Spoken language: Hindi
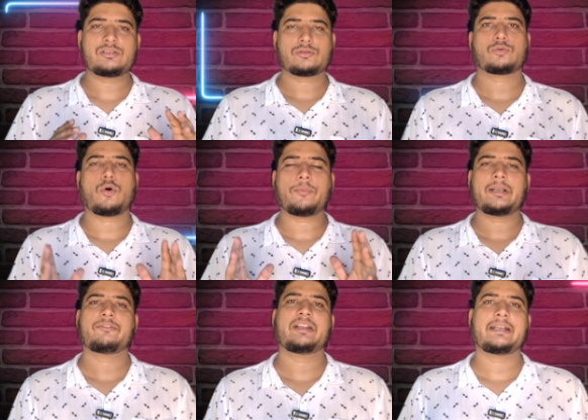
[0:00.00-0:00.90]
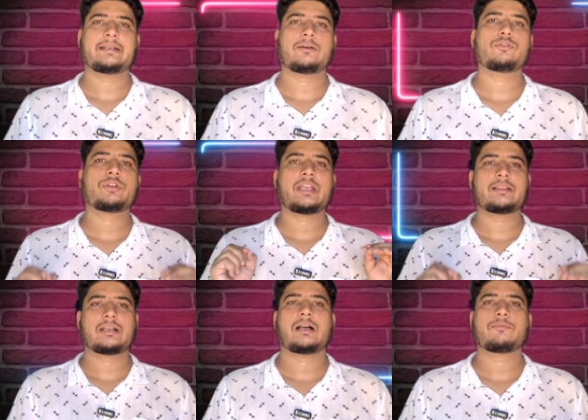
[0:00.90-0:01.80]
पर जो टॉप एंड वेरिएंट है
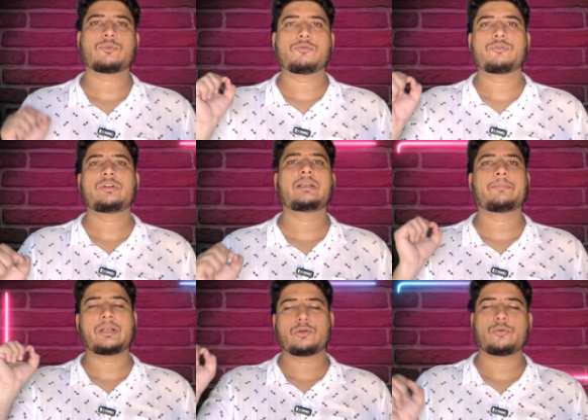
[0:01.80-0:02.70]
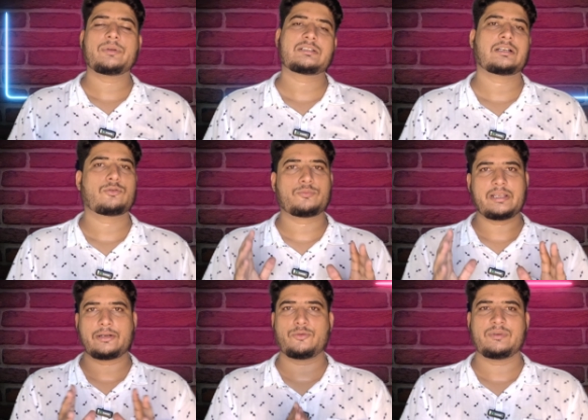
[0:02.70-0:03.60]
उनके अंदर आपको फुल्ली पेनोरोमिक
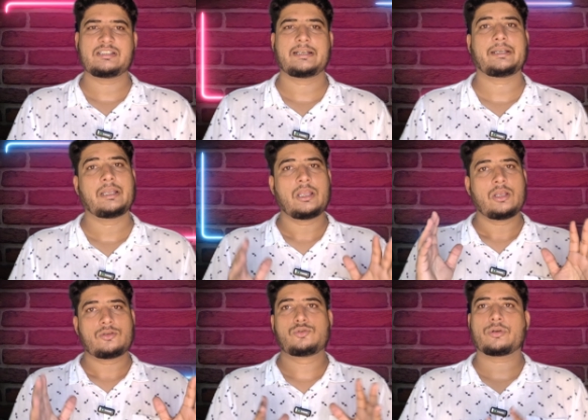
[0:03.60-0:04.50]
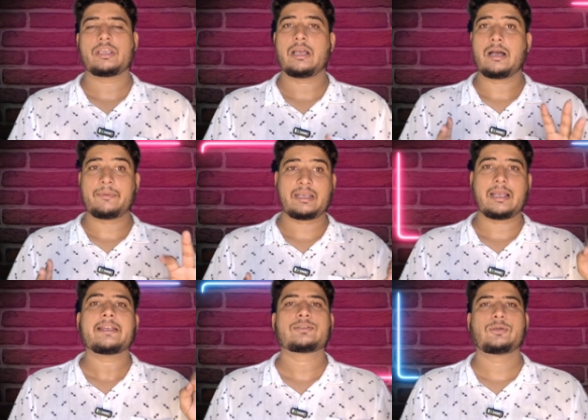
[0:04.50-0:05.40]
सनरूफ देखने को मिल जाएगी जो कि आप
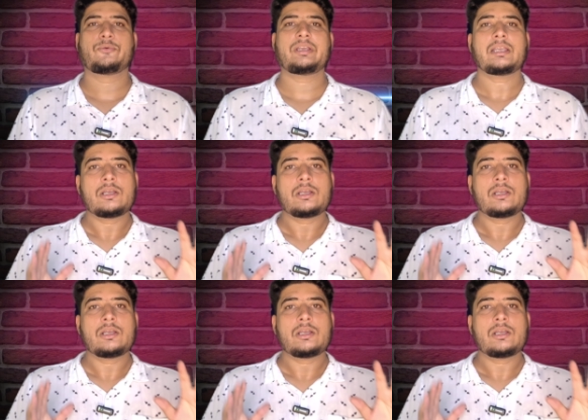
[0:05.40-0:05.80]
एक एस